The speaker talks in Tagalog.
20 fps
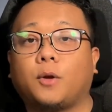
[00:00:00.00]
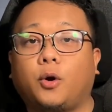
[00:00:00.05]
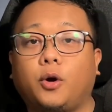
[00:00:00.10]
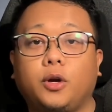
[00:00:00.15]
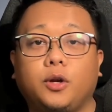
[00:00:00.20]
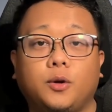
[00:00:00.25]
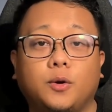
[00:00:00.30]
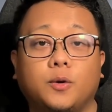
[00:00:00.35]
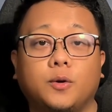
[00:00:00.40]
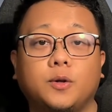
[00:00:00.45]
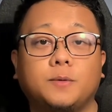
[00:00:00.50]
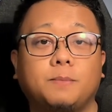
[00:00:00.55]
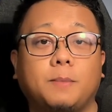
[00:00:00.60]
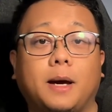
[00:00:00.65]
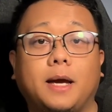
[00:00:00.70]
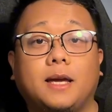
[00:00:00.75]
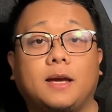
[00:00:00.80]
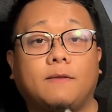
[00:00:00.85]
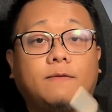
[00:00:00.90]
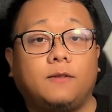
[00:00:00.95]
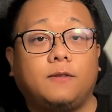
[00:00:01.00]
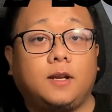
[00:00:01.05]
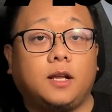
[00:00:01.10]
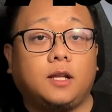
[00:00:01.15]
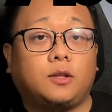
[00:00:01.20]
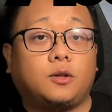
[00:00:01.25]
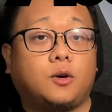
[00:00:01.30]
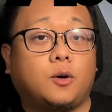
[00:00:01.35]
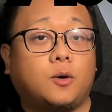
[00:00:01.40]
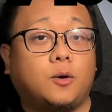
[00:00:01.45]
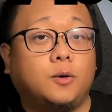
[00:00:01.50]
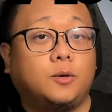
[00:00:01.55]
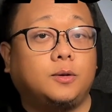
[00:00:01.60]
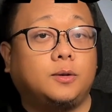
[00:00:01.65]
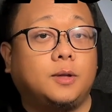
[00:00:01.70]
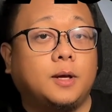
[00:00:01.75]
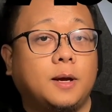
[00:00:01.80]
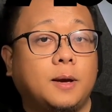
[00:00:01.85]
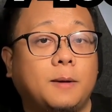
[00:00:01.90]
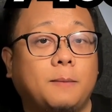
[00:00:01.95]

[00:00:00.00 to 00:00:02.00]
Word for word: or use my affiliate code